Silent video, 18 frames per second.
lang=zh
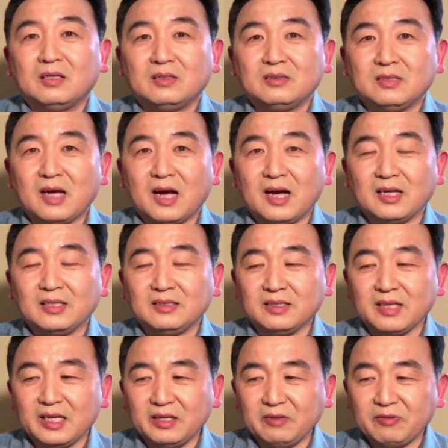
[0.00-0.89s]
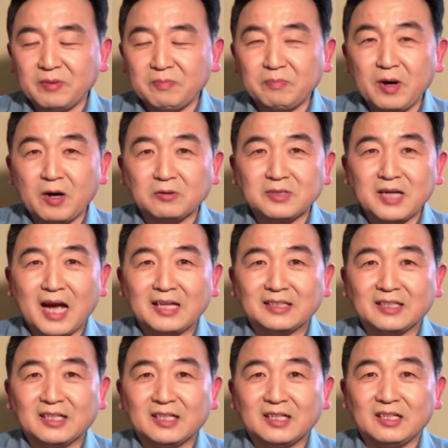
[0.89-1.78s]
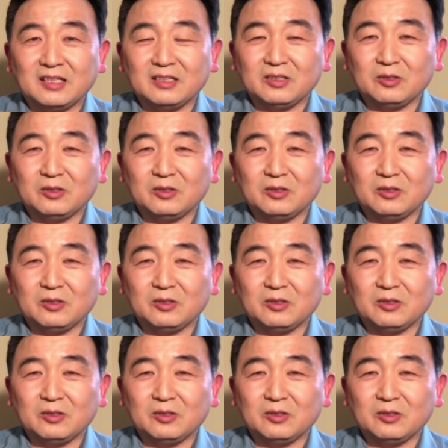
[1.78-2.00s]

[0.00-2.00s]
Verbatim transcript: 那那一份爆炸呢，